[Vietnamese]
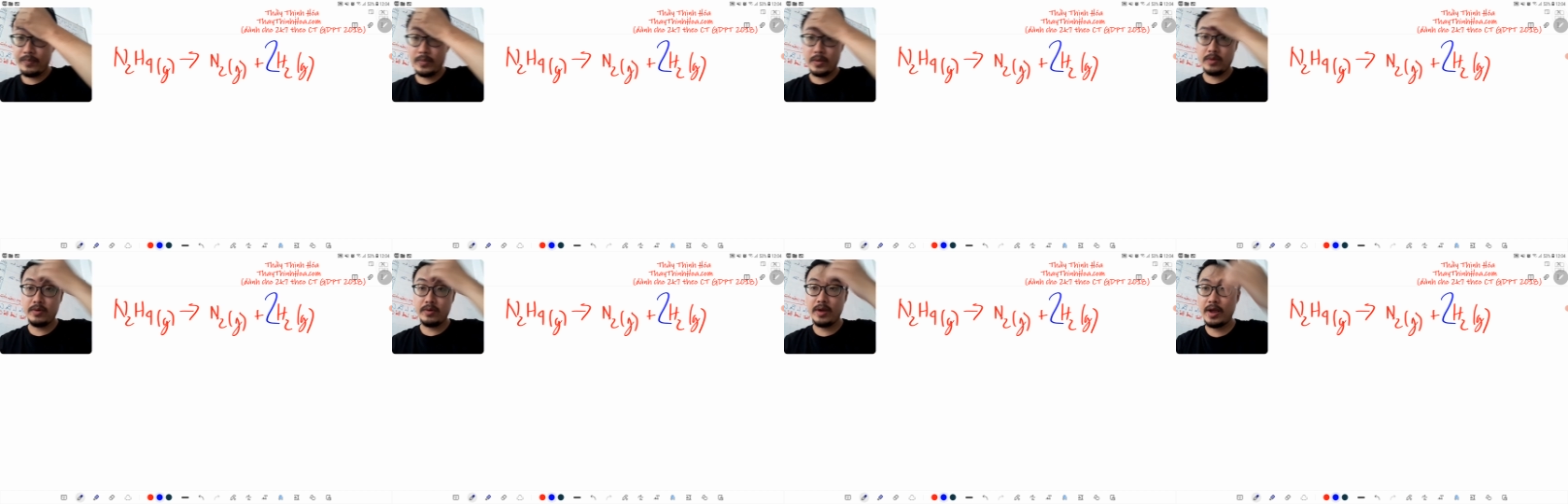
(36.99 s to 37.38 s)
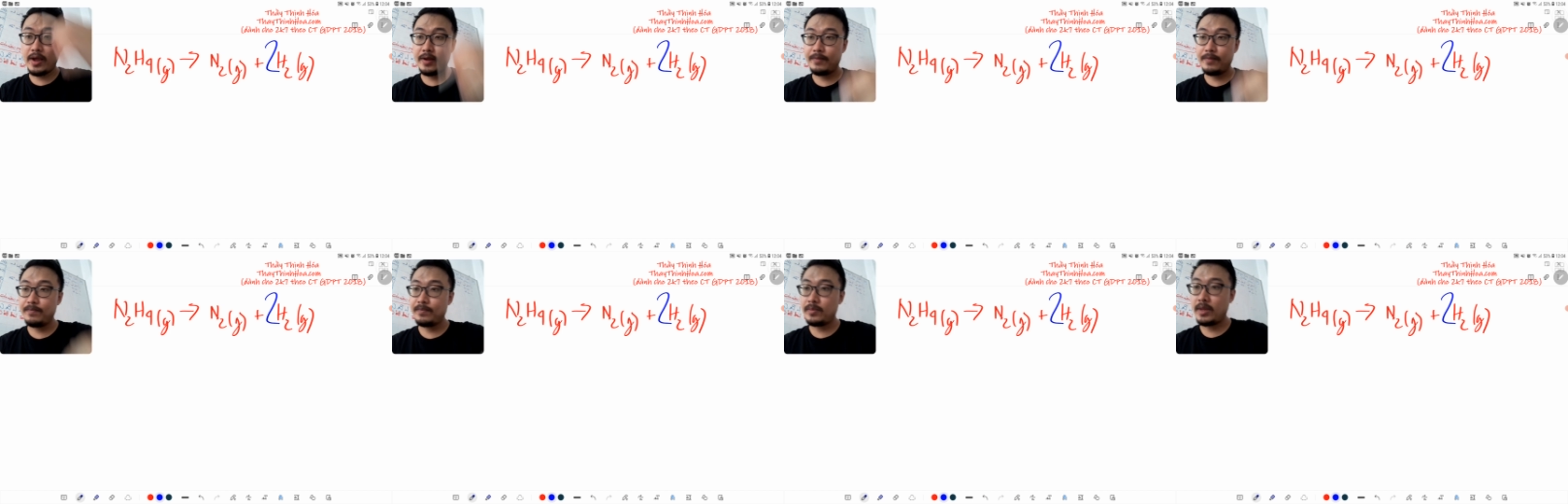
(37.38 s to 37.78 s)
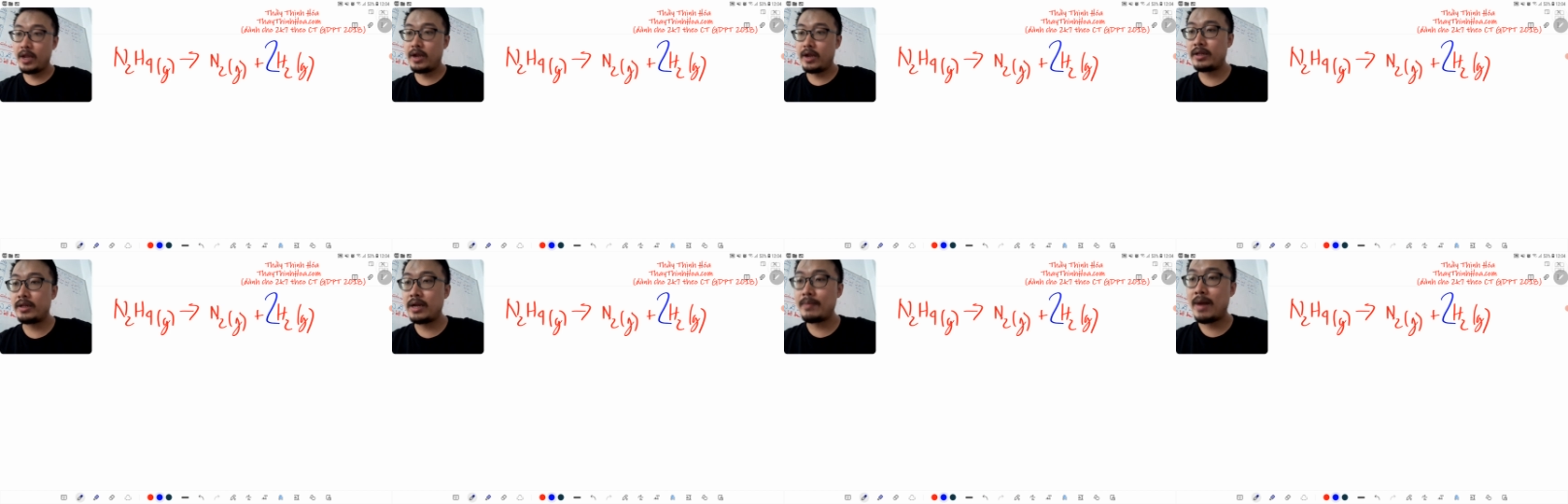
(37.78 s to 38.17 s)
ok
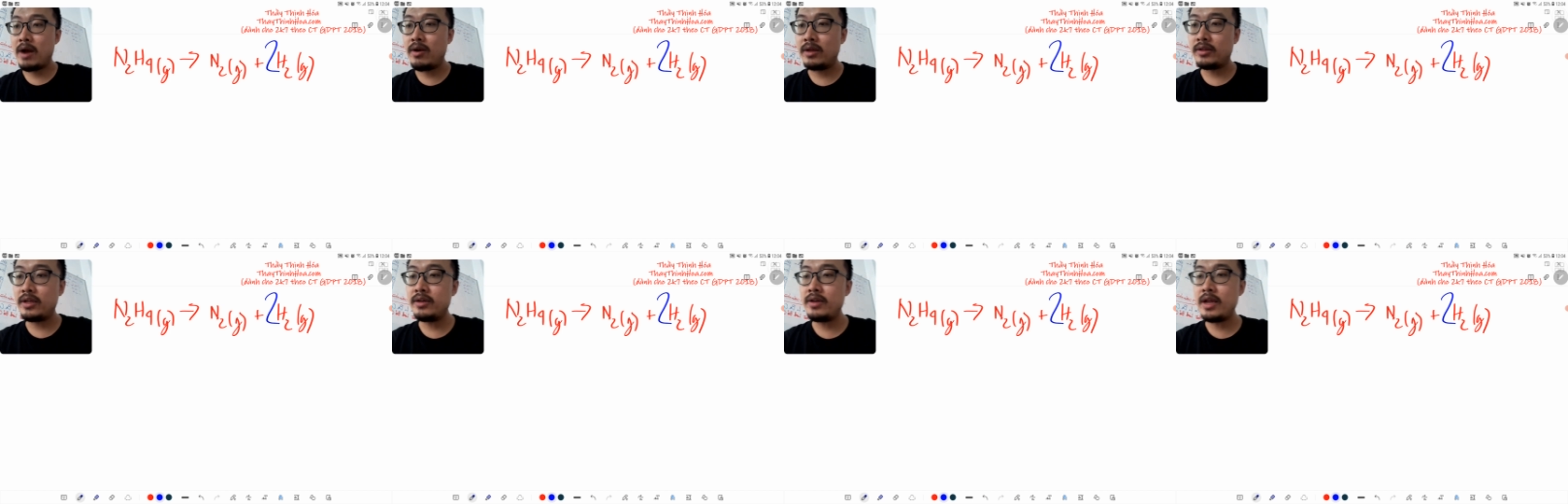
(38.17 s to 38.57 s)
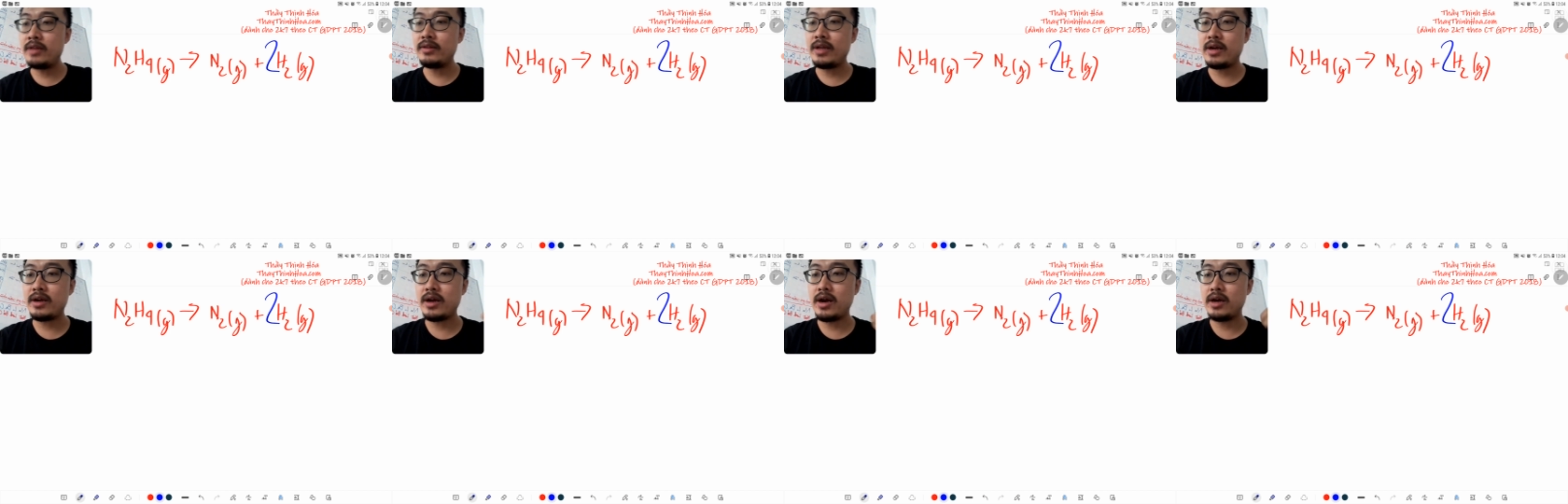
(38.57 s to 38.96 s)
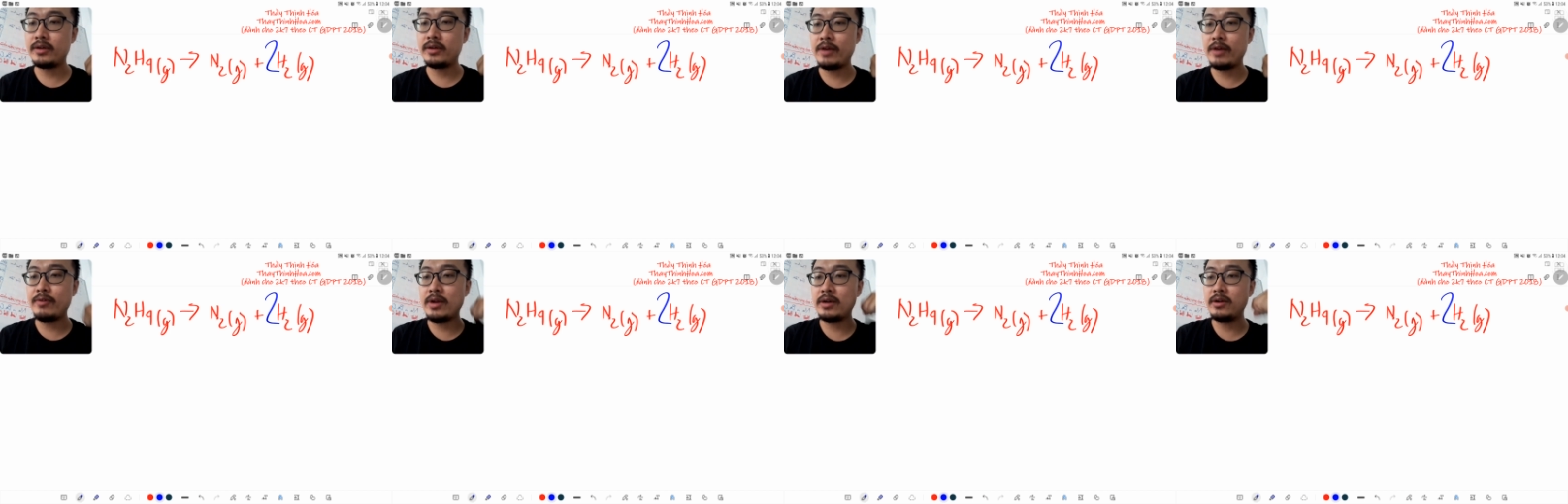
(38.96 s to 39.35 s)
thì người ta bảo là tính delta r
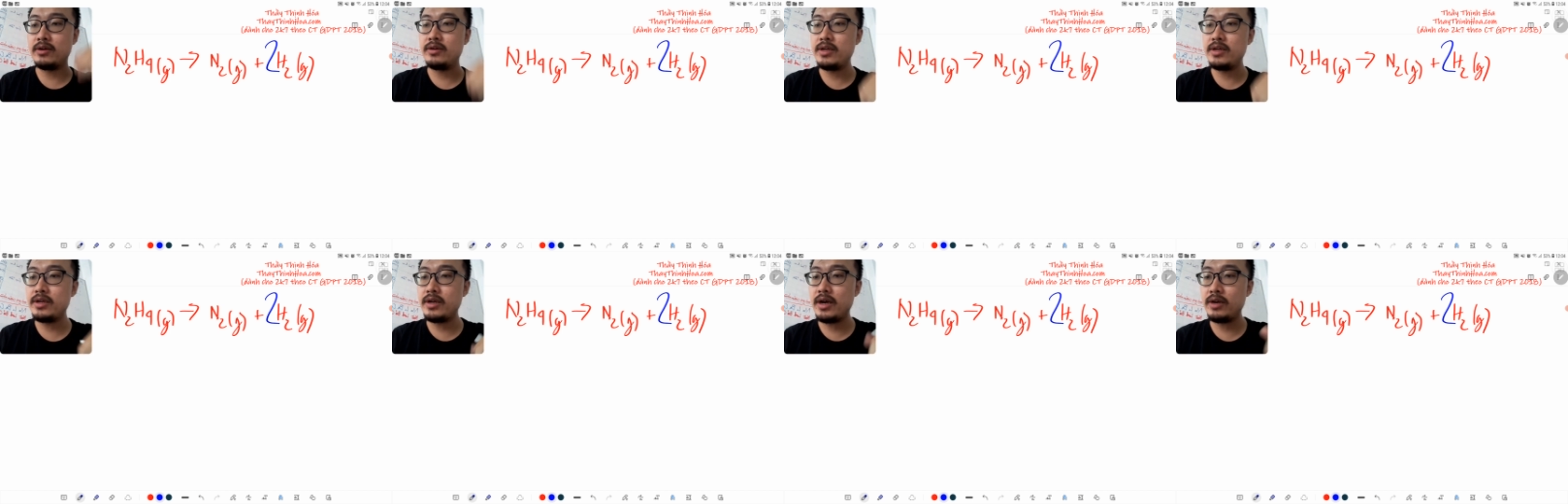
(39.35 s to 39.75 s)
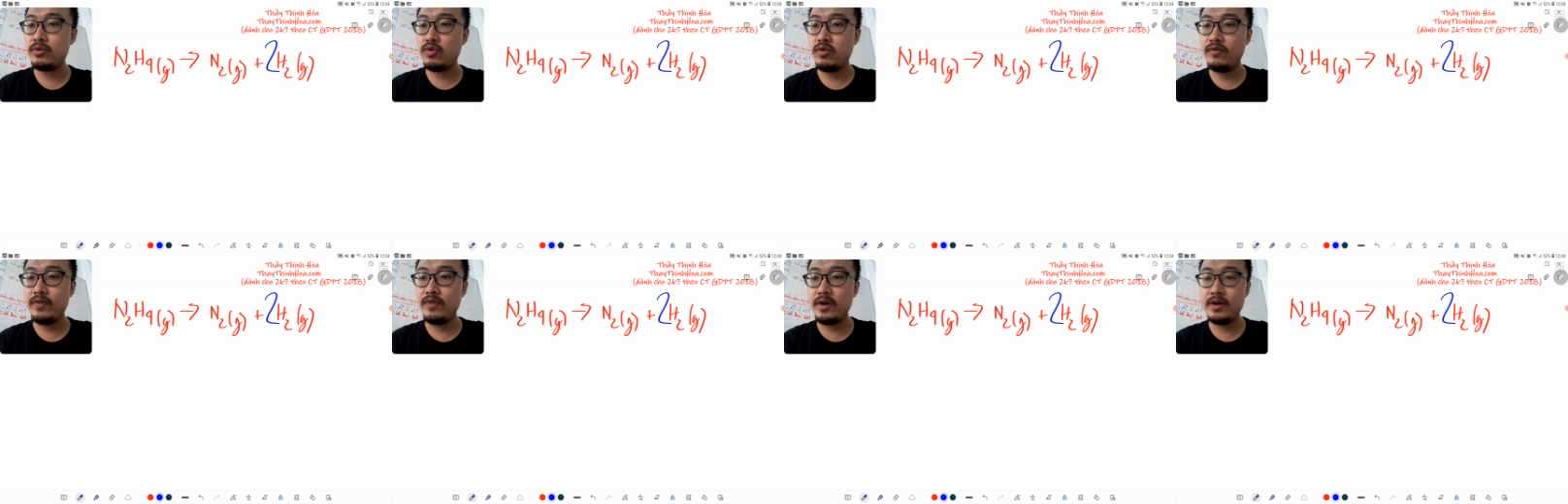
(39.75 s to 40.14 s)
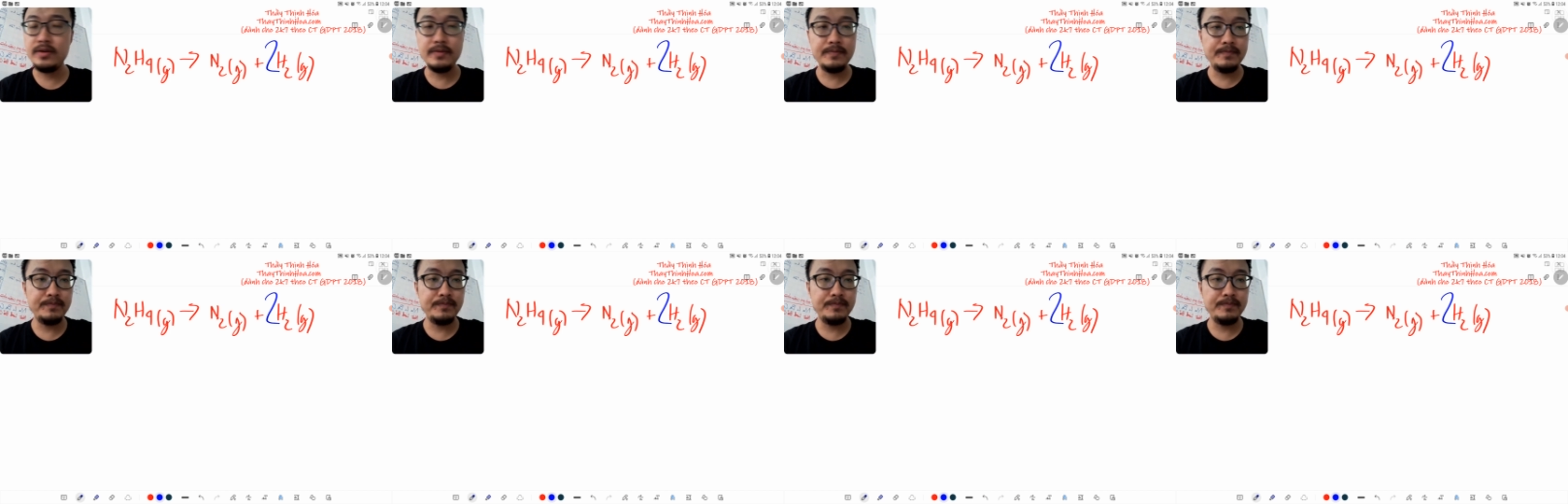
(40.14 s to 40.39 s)
theo năng lượng liên kết của phấn